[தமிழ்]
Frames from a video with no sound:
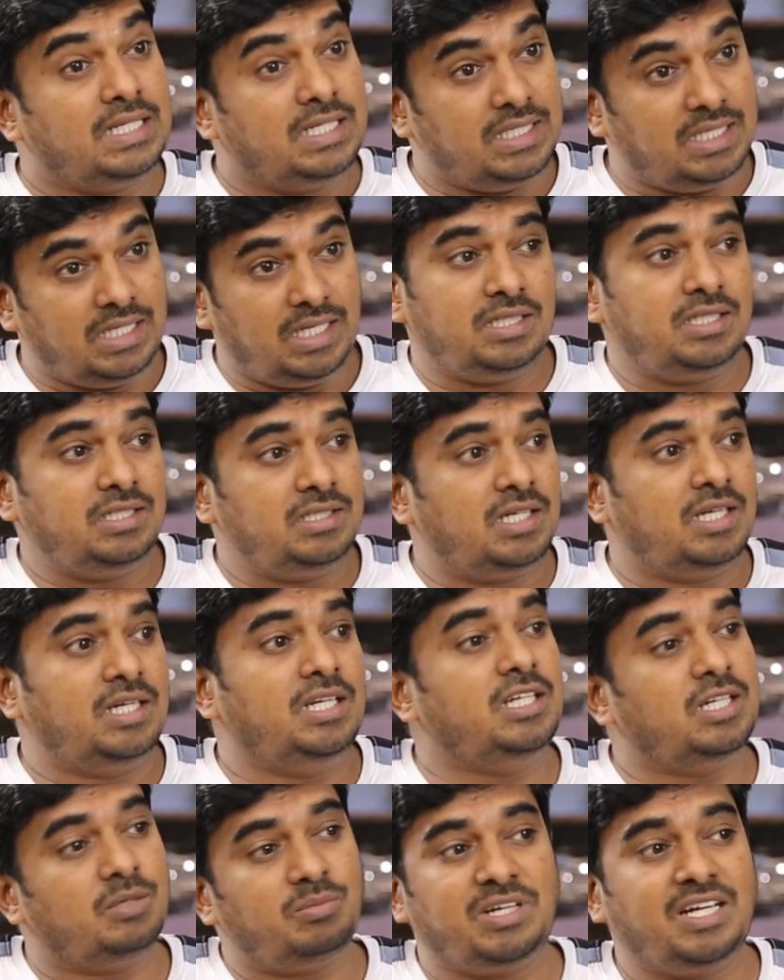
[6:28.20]
இது எல்லாத்தையும்
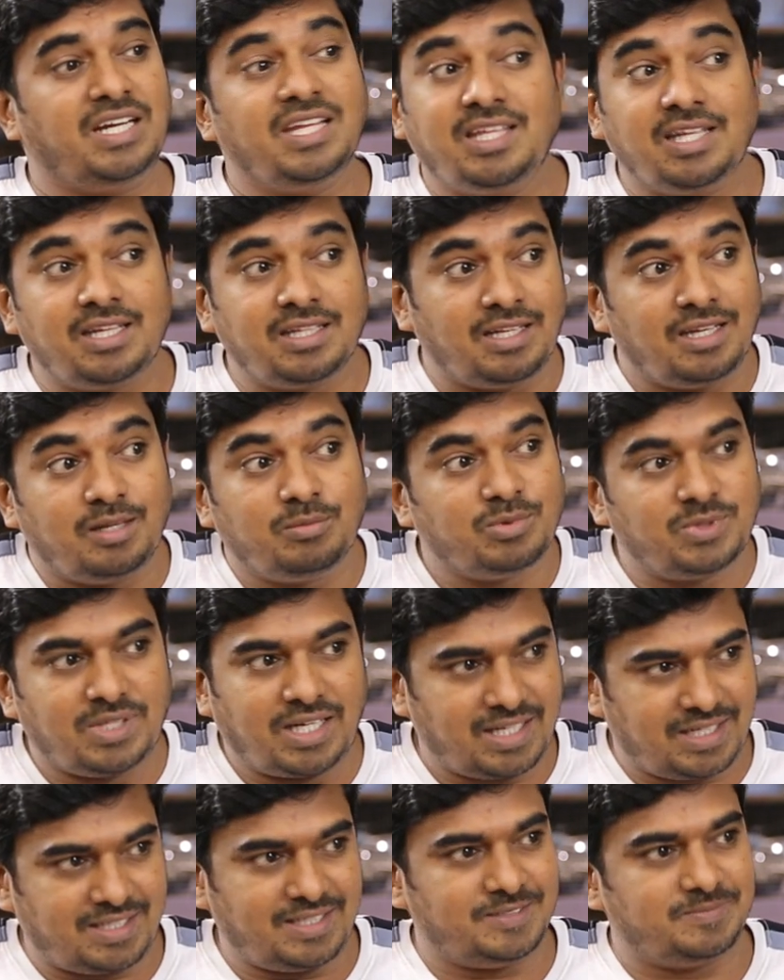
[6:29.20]
தாண்டி நம்ம நினைக்கிறது எல்லாமும்
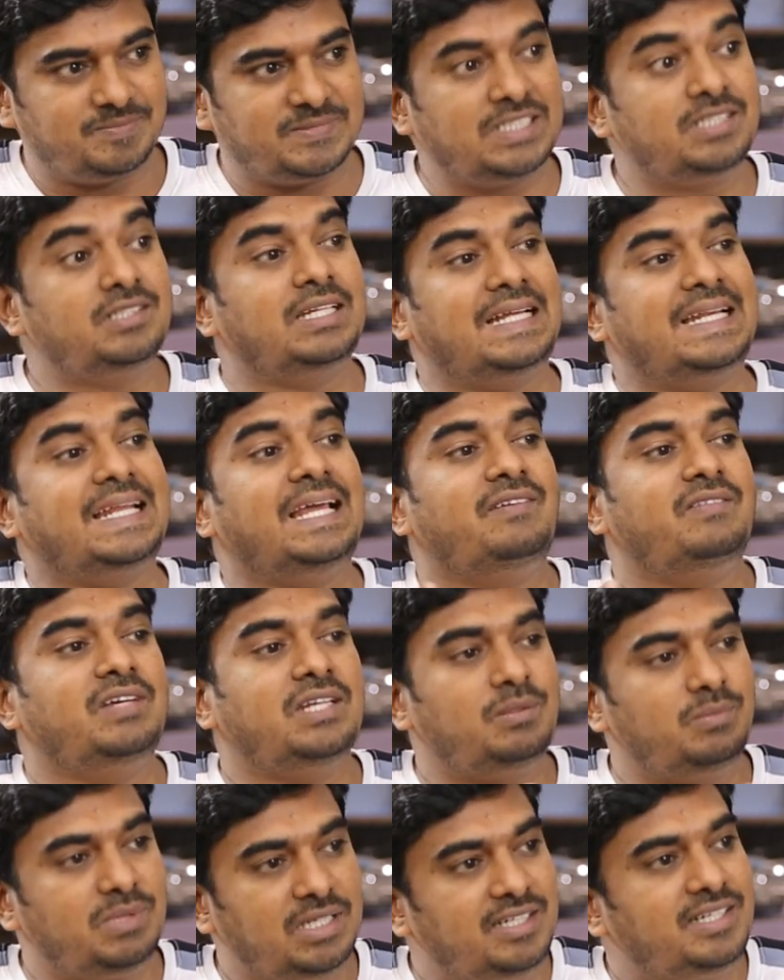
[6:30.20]
நடக்காது இது நிறைய
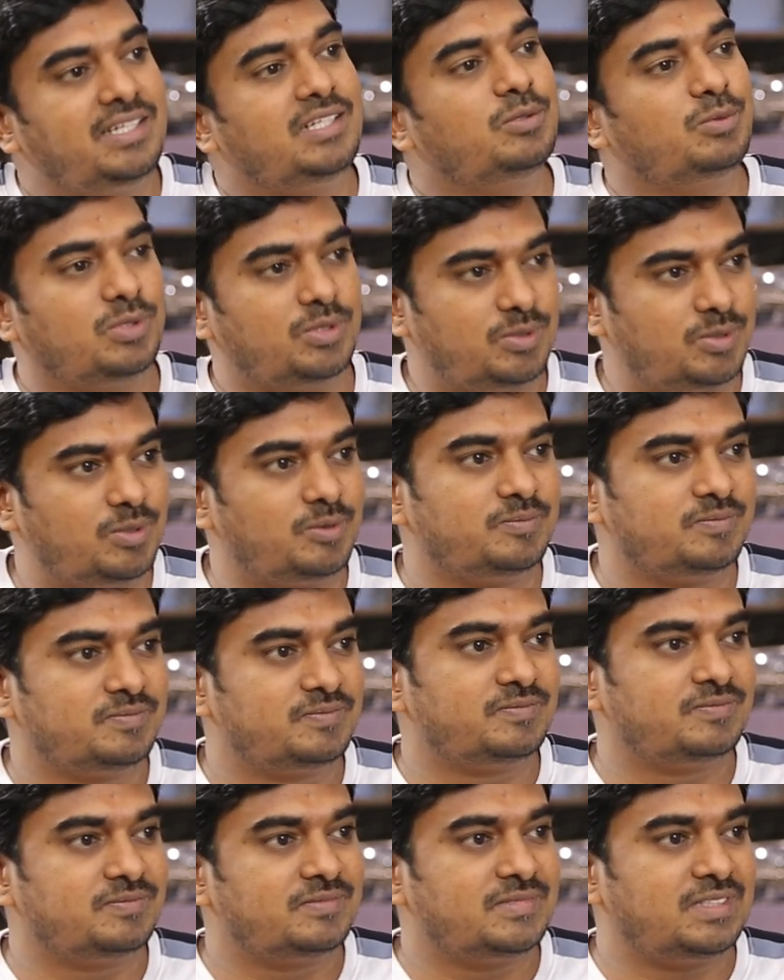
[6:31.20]
அவைலபிலிட்டின்னு ஒன்று இருக்கும்
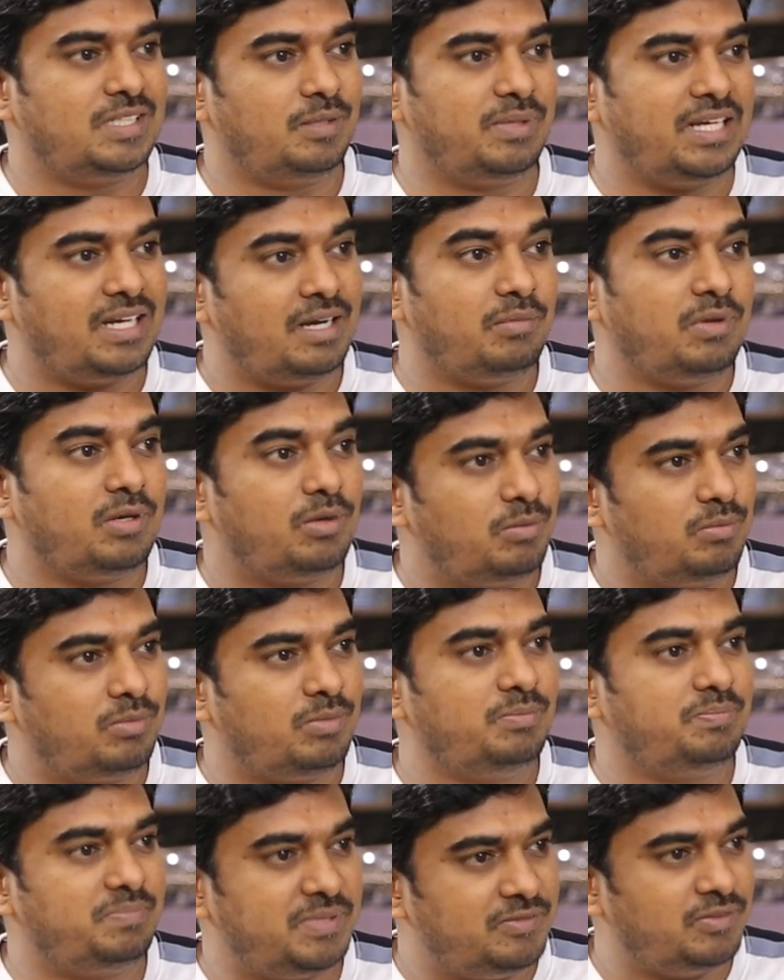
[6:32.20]
நம்ம நம்ம
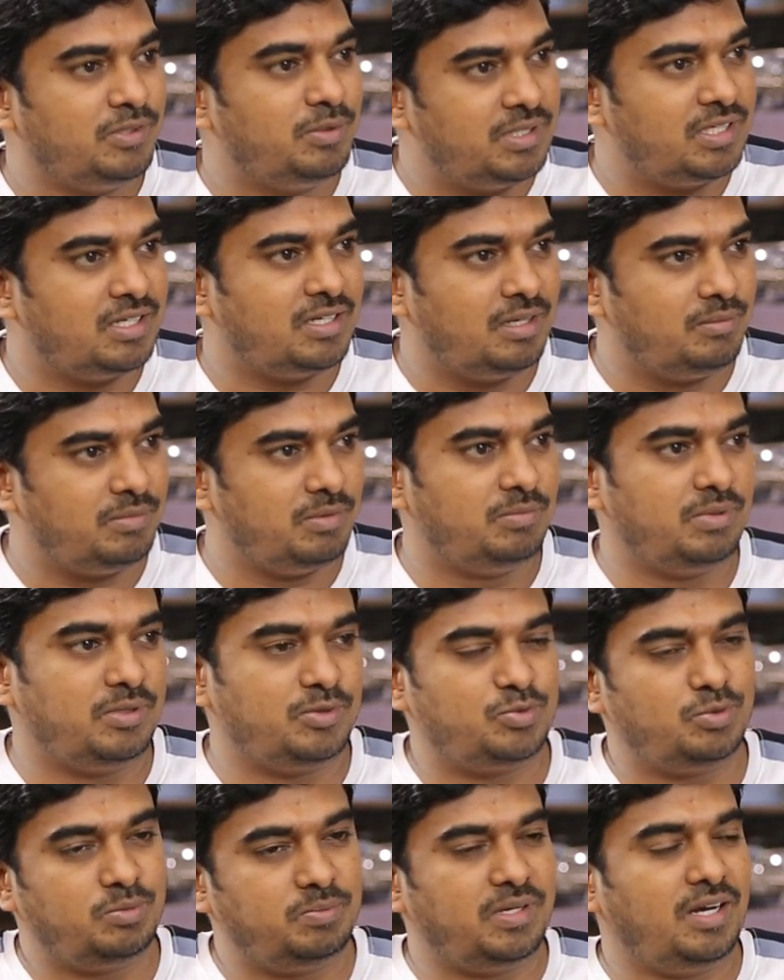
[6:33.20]
பெர்ஃபார்மர் நம்ம இப்போ
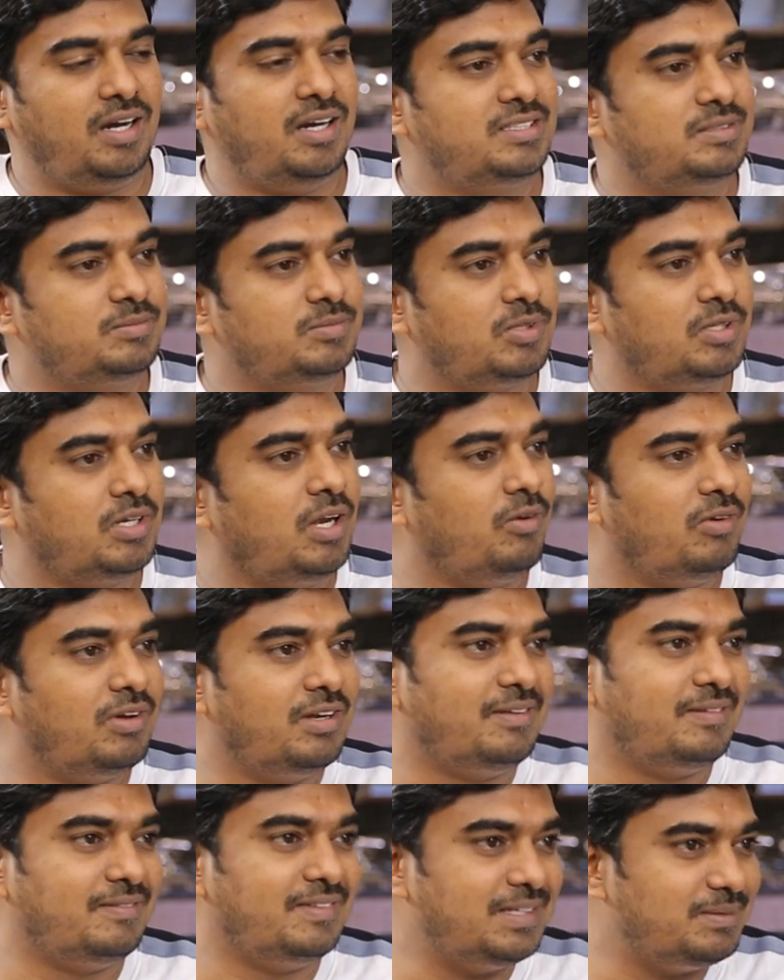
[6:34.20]
சூப்பர் ஆர்டிஸ்ட் போனோம்னா அவங்க
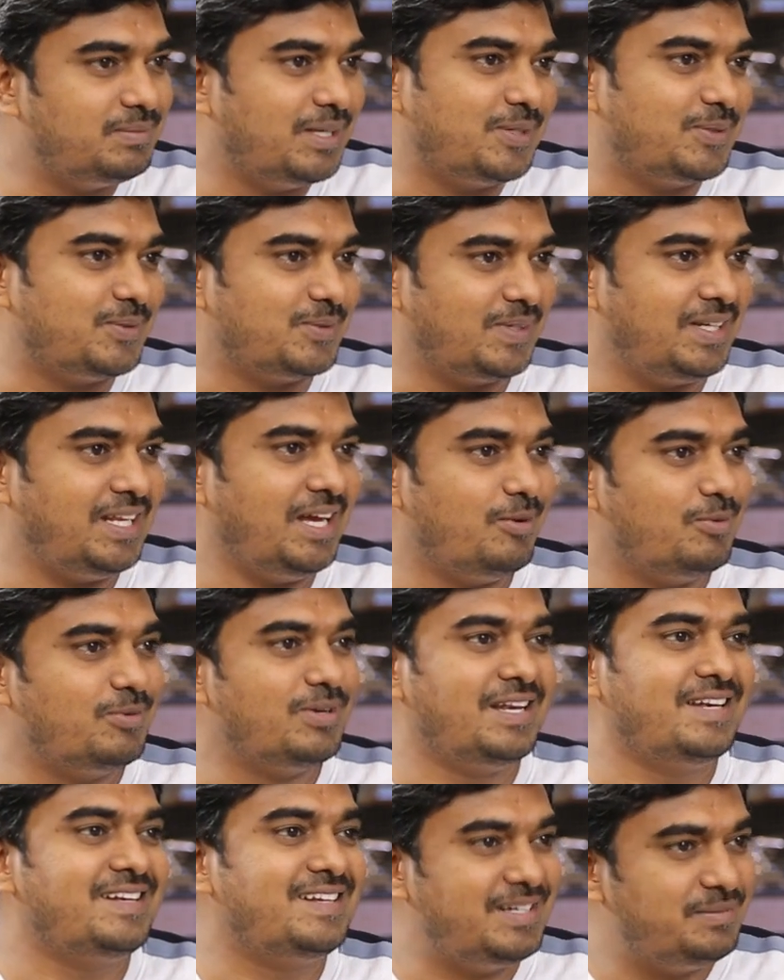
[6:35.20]
அவைலபிளாக இருக்கணும் இல்லையா அவங்க
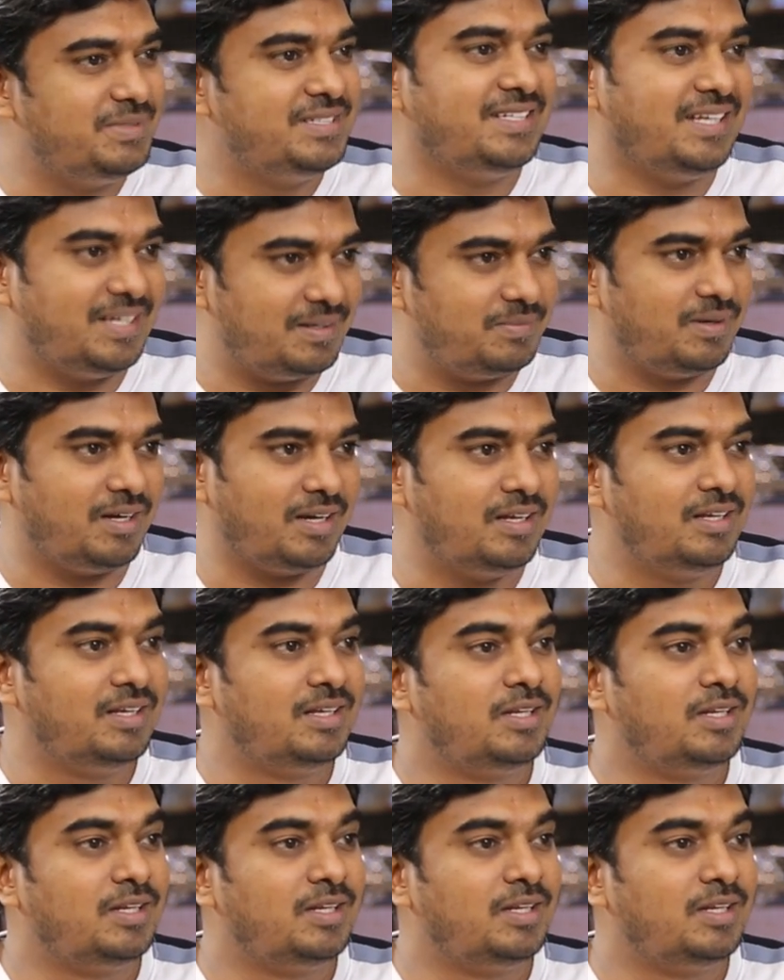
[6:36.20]
ஆல்ரெடி பிஸியாக இருப்பாங்க